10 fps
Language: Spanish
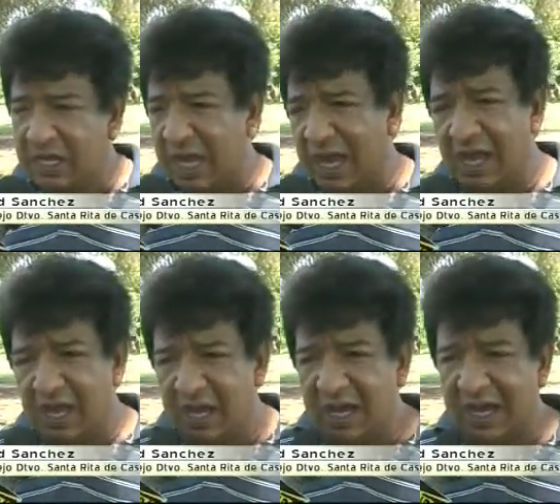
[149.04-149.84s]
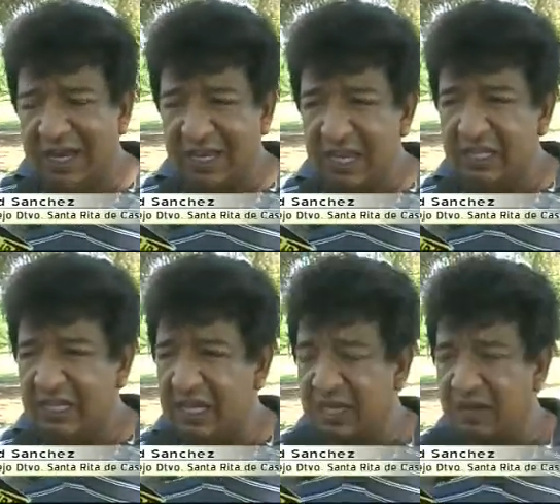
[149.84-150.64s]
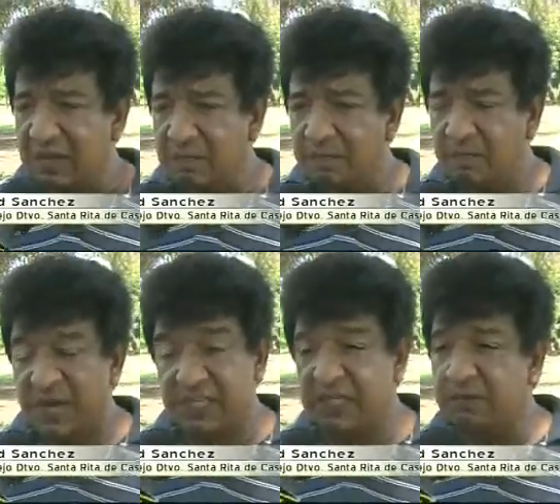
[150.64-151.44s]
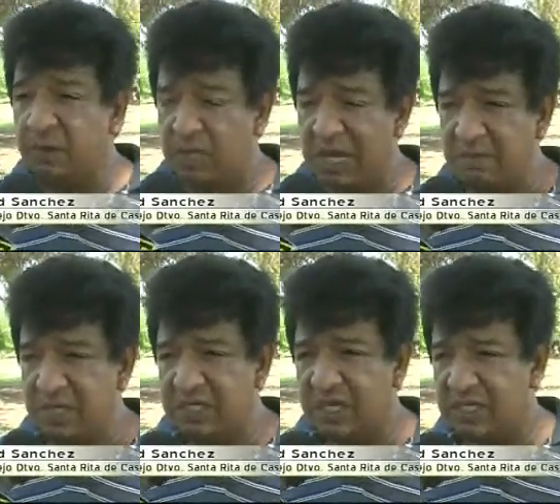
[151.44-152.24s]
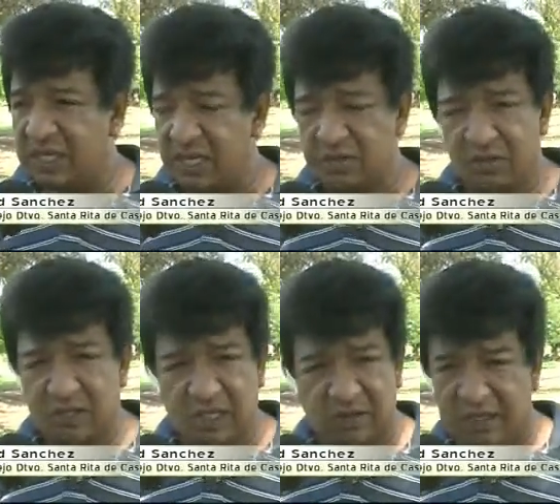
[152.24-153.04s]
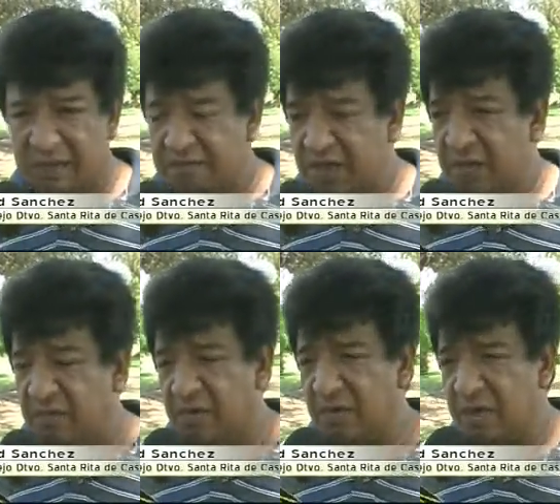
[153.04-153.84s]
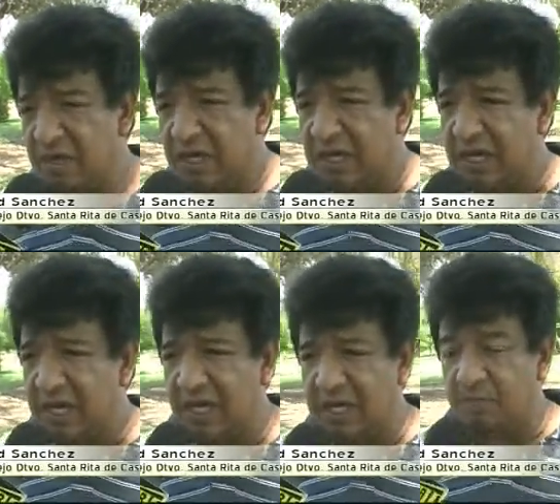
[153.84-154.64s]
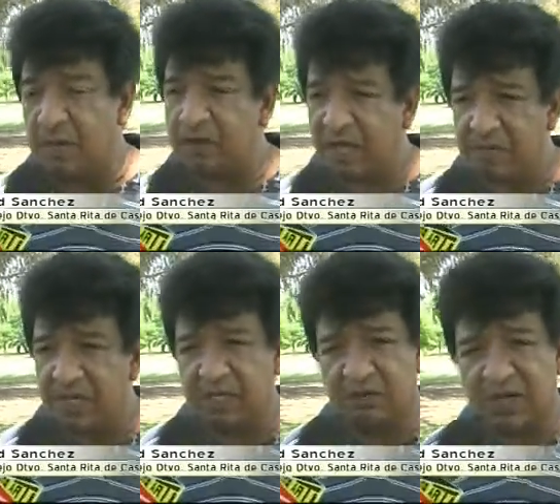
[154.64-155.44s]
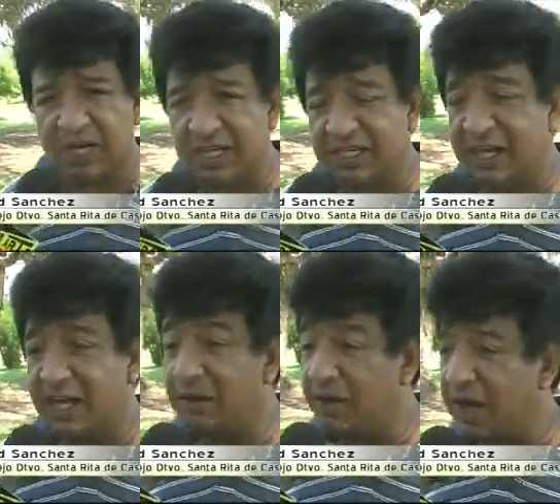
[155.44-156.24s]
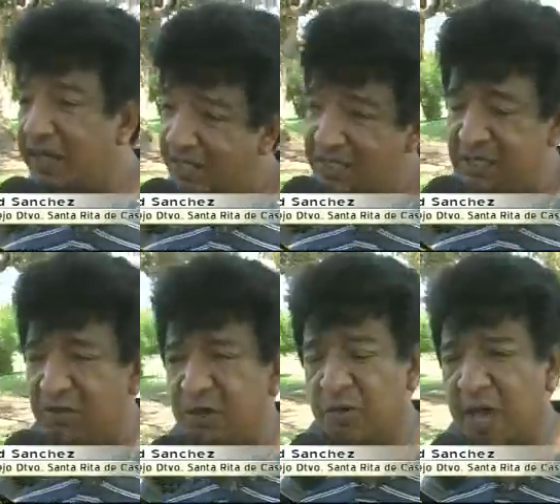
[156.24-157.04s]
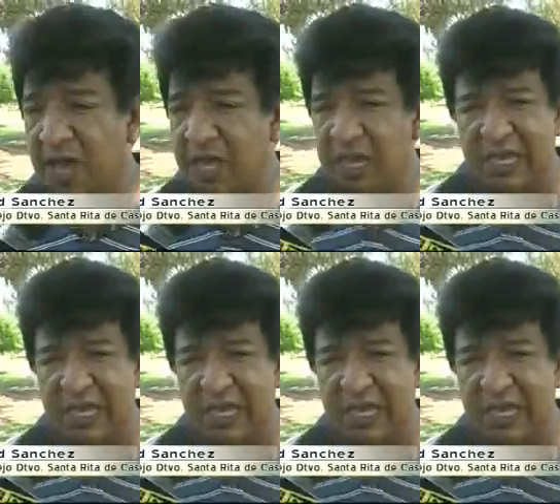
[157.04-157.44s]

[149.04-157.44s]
a, la gente que participó de la misa de sanación del, de enfermos, eh, pero también tengo que agradecer a, Testigo Testigos Jehová,